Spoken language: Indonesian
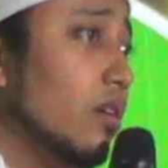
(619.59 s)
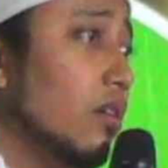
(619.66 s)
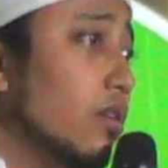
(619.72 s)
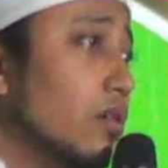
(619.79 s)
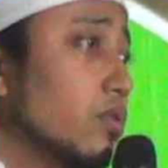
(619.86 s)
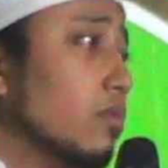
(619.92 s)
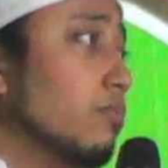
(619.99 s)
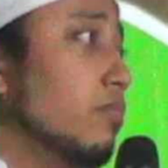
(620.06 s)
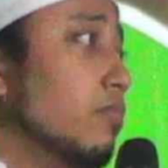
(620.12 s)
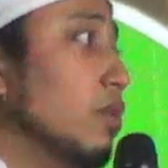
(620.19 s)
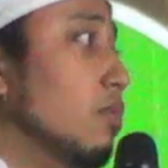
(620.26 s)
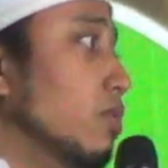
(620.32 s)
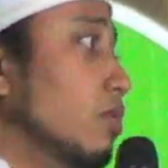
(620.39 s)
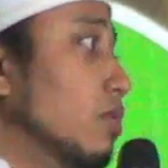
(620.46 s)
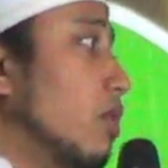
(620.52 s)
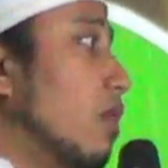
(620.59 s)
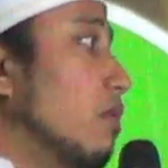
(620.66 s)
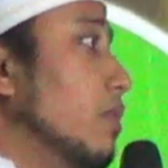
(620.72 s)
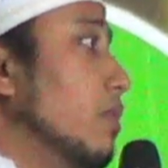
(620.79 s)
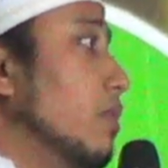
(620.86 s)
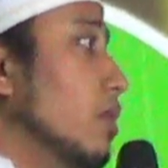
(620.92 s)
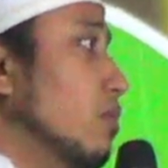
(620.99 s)
seminggu rong
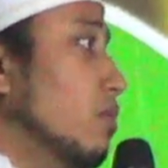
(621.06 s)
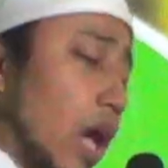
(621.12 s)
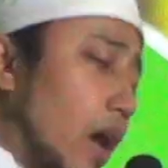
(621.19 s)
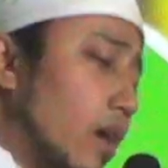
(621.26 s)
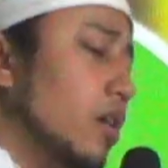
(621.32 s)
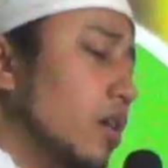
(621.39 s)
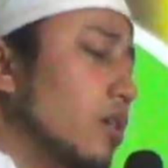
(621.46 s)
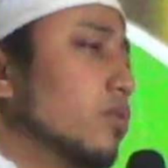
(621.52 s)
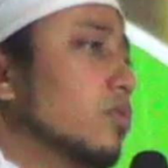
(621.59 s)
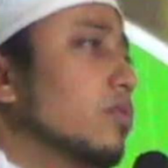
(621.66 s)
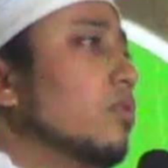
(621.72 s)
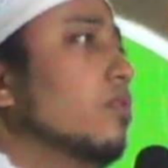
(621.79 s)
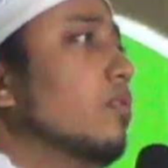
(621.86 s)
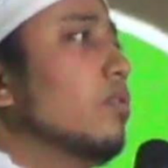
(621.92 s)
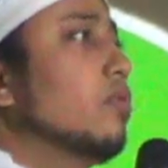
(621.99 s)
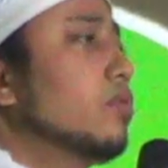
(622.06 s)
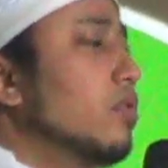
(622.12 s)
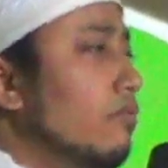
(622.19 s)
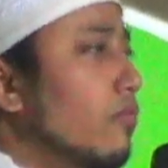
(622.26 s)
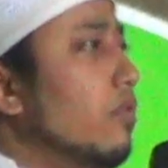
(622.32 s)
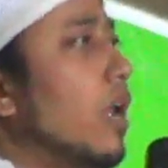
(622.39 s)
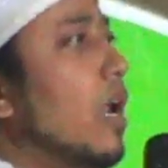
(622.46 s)
minggu nangis
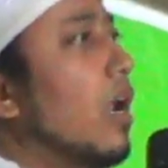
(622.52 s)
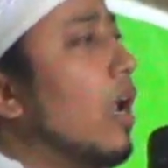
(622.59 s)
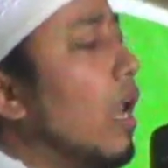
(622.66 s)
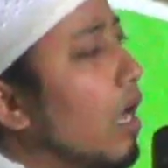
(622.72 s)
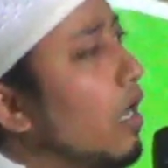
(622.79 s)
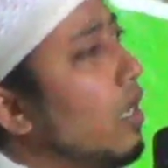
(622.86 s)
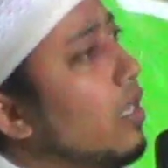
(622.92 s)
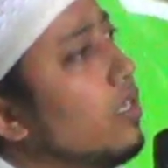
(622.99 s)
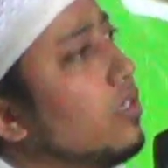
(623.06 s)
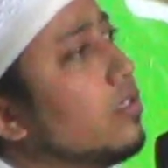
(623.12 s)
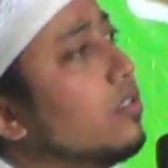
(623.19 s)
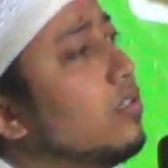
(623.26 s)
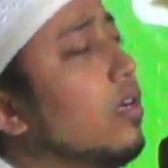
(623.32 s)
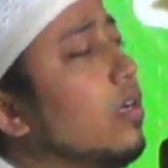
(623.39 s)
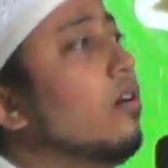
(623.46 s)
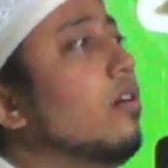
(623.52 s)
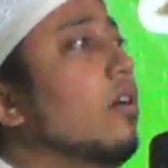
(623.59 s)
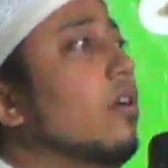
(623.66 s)
sembulan nangis ya